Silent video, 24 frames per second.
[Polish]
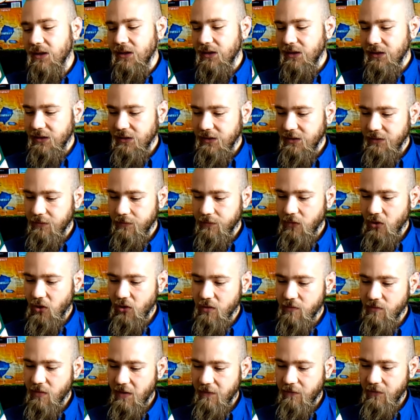Y, no
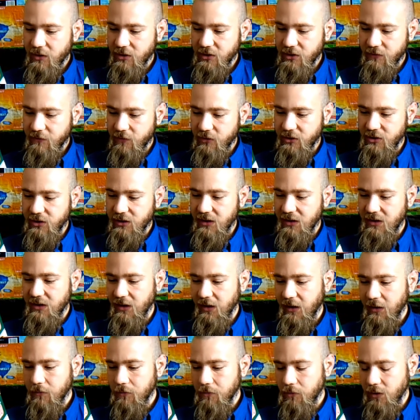i ma właściwości takie
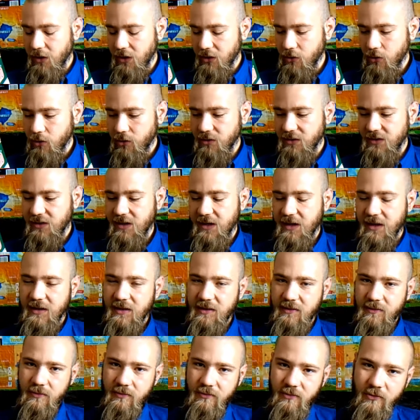
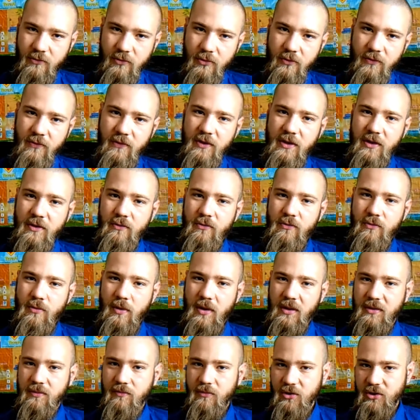regulujące głównie
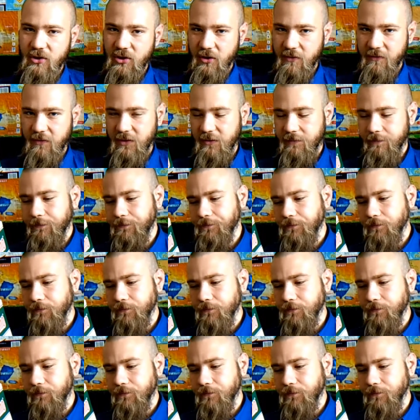układ moczowy.